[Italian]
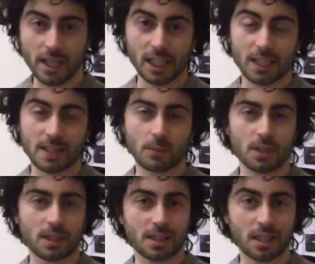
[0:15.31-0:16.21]
Iniziamo
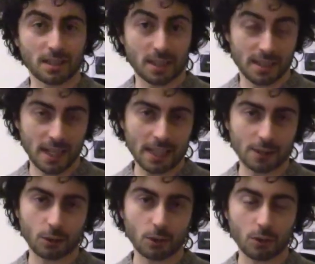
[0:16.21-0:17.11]

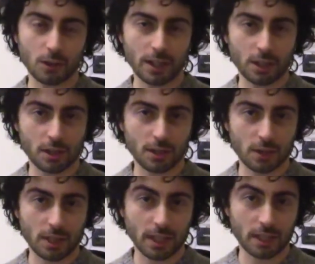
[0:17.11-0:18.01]
senz'altro con la
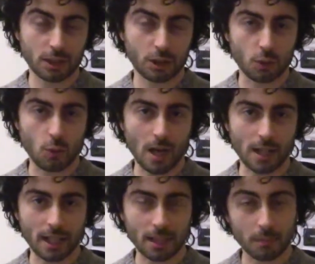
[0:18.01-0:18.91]
recensione di HTC
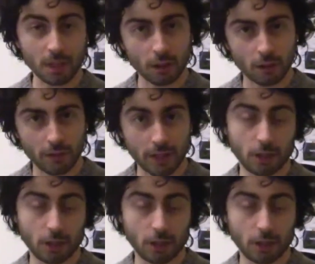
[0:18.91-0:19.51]
One M9,